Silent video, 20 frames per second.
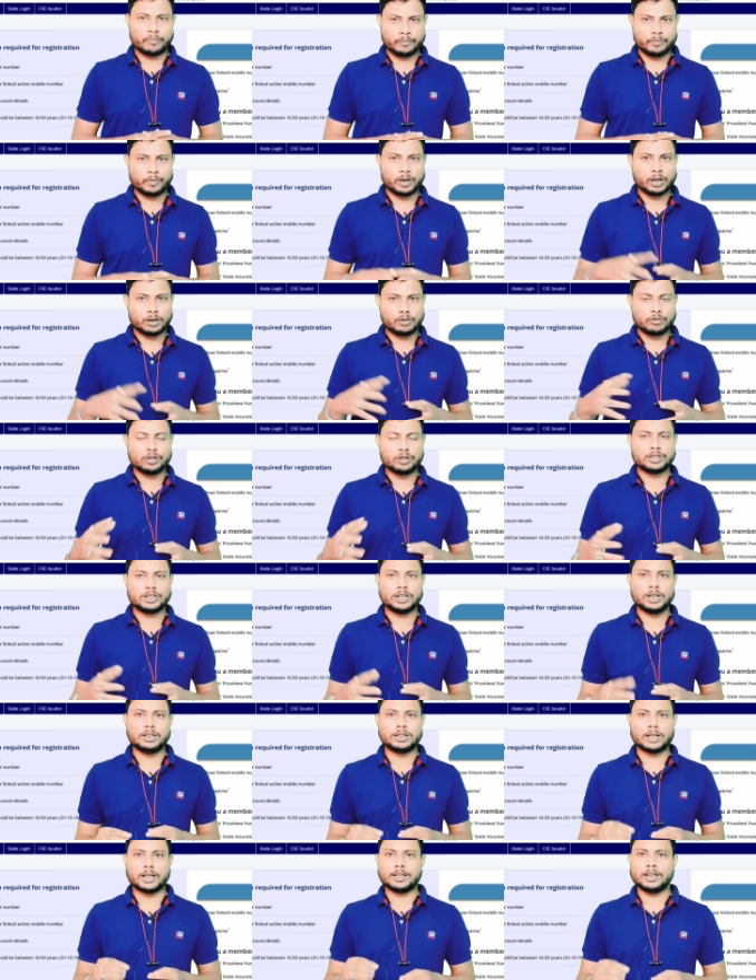মানে করছে
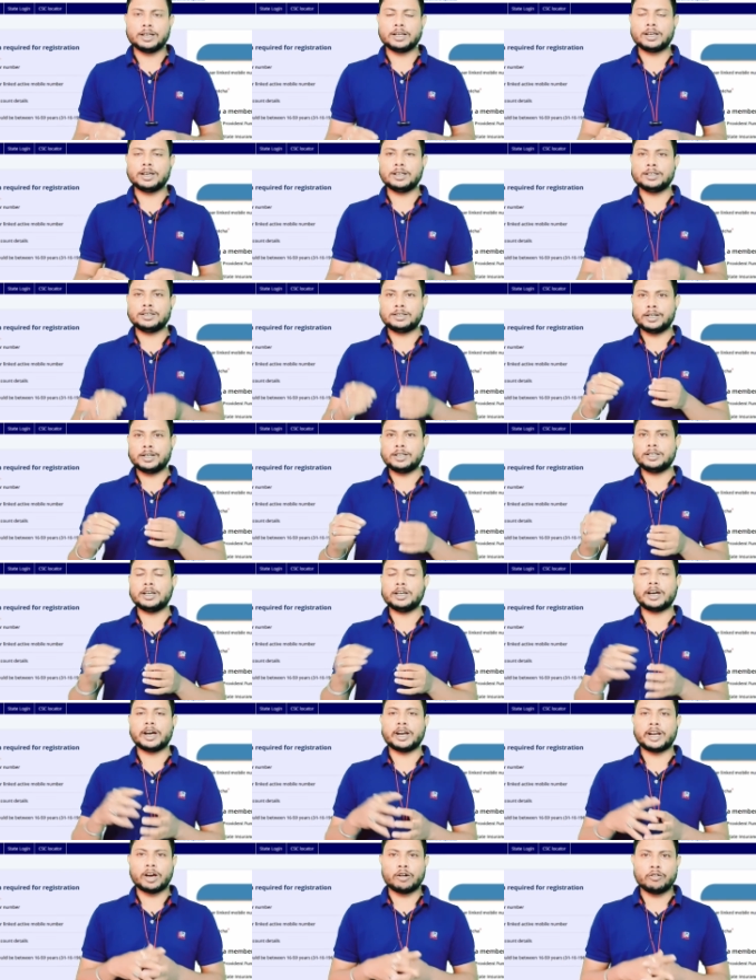তাদেরকে যে যে
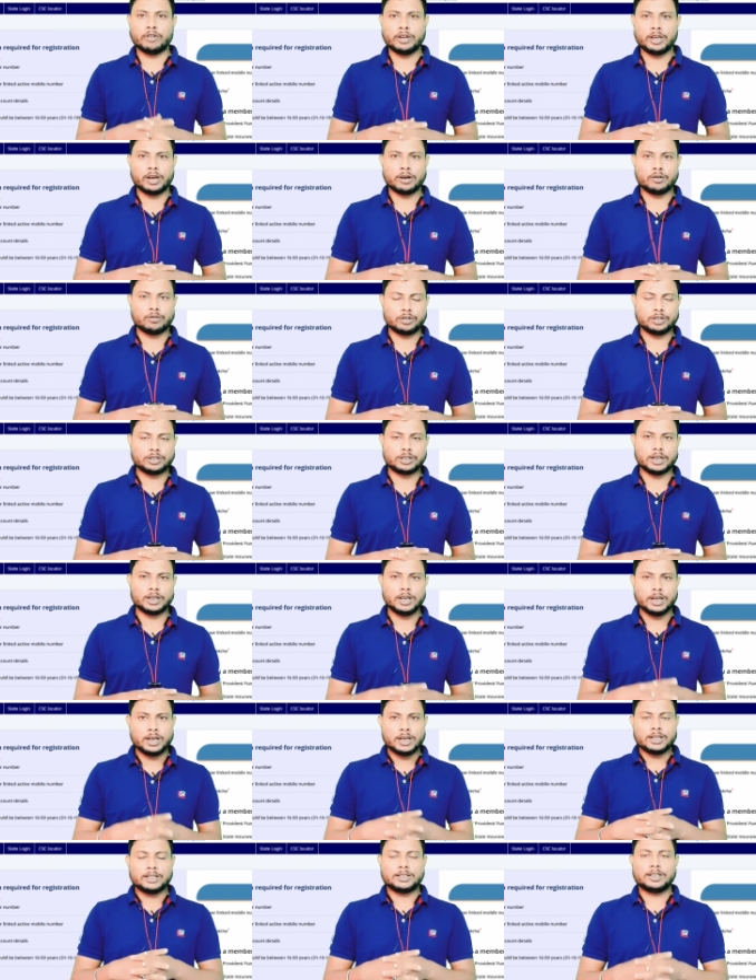ক্যাটাগরি করছে
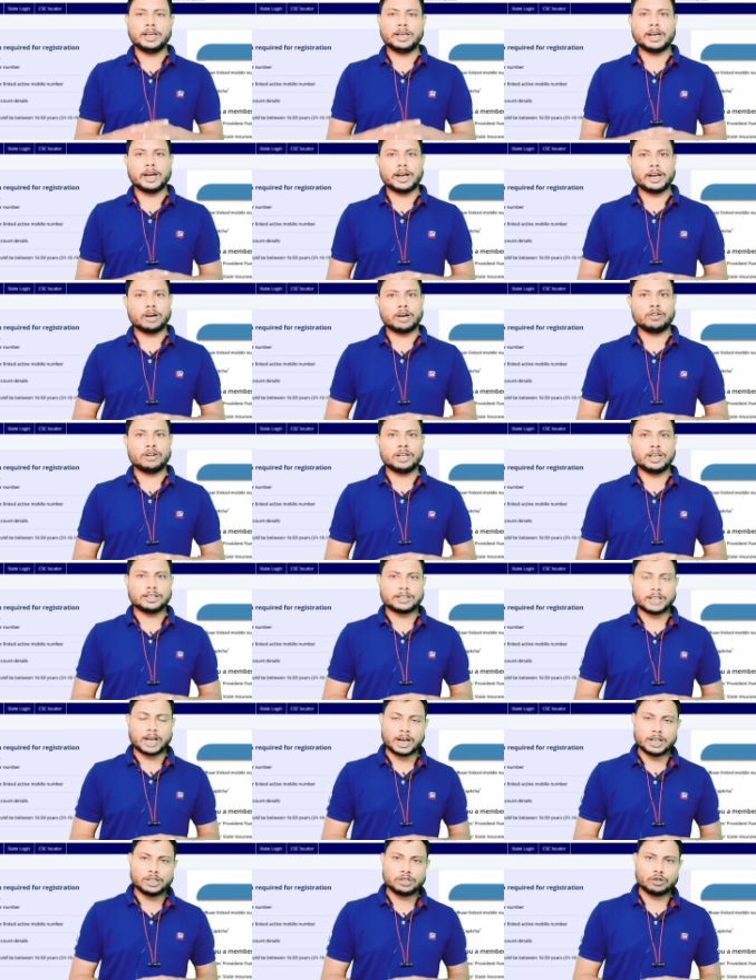সেই ক্যাটাগরিয়ে
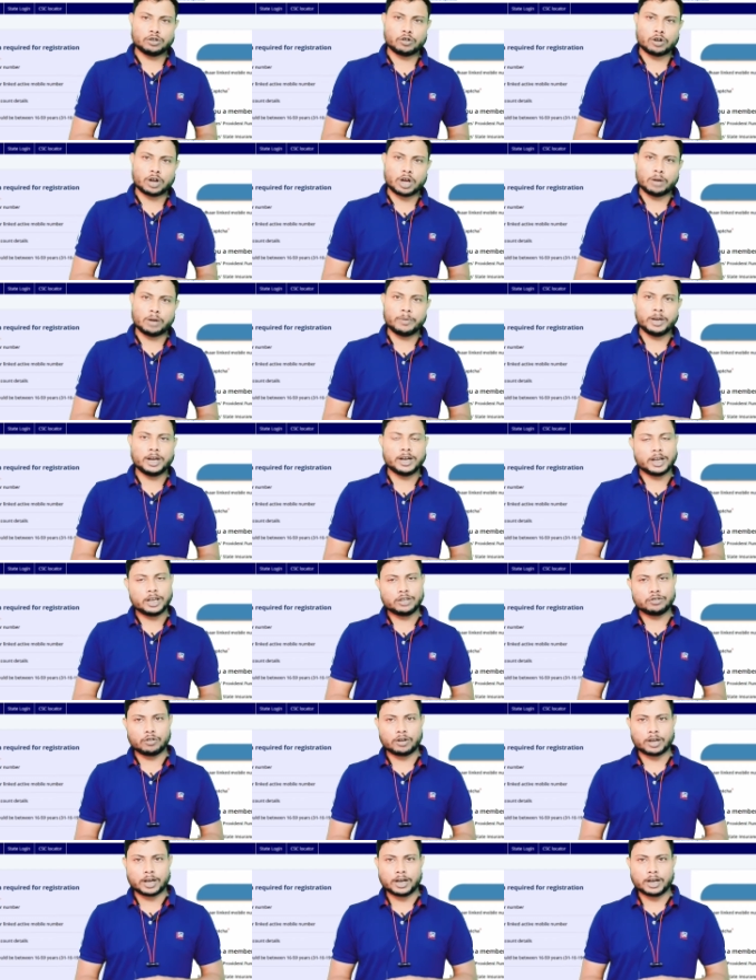সাহায্য করা হবে এটাই
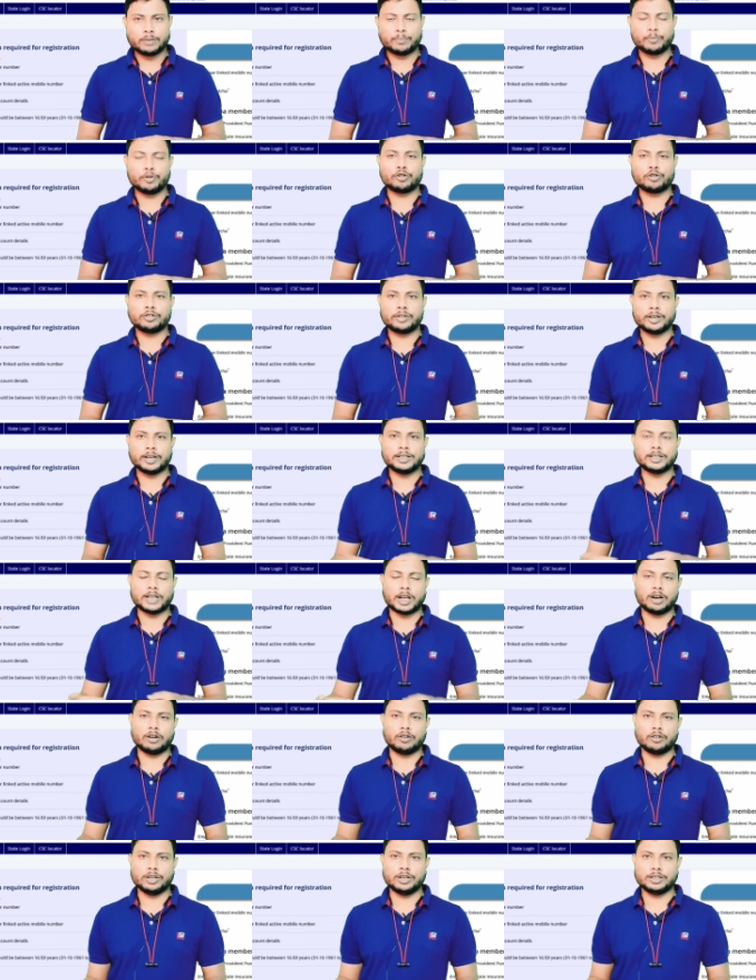সরকারের পক্ষ থেকে
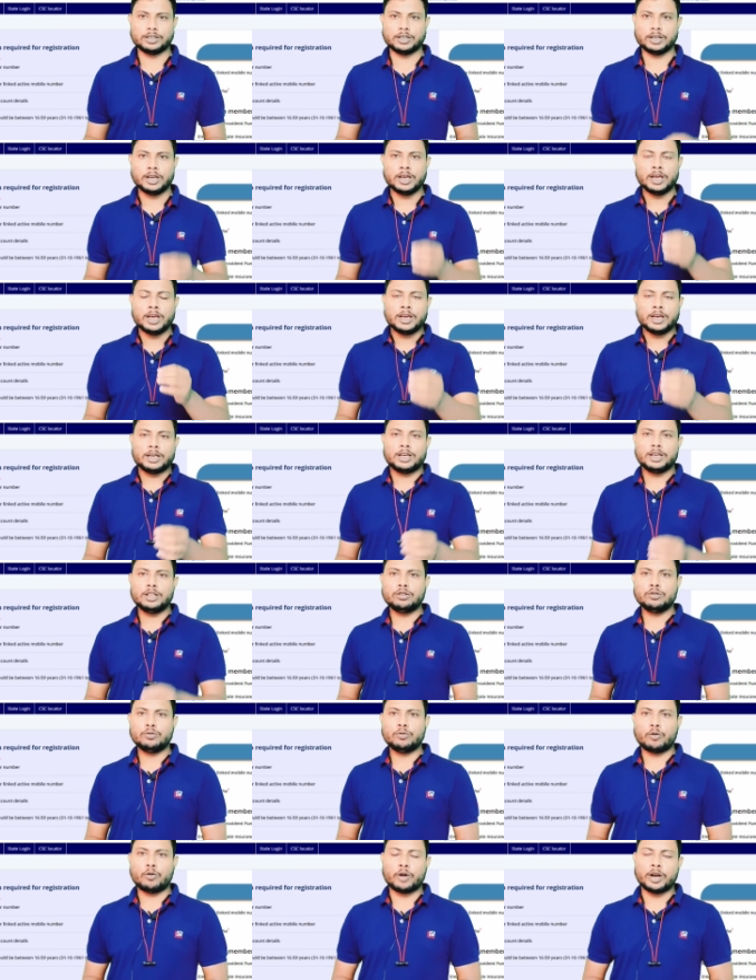জানানো হয়েছে কিন্তু
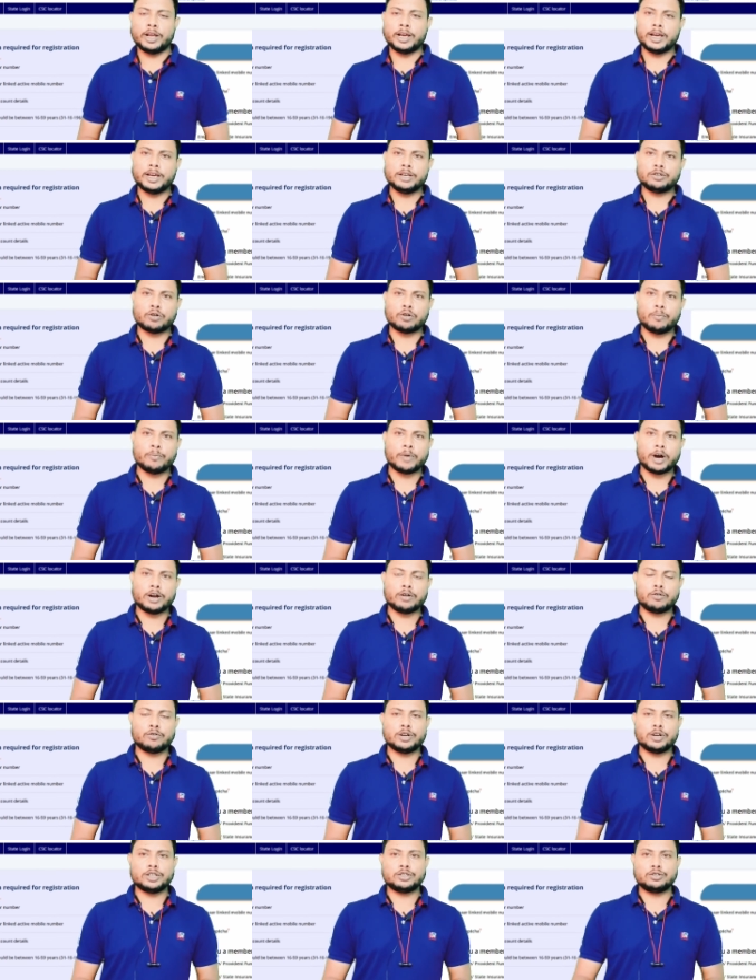অনেকেই সমকার
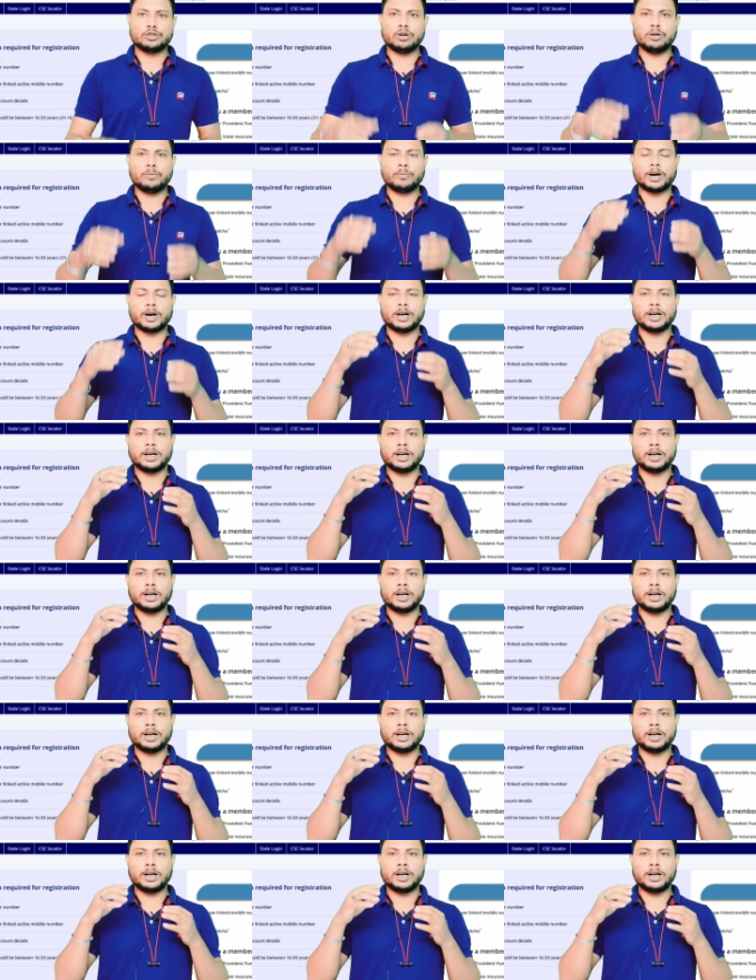করেছো বা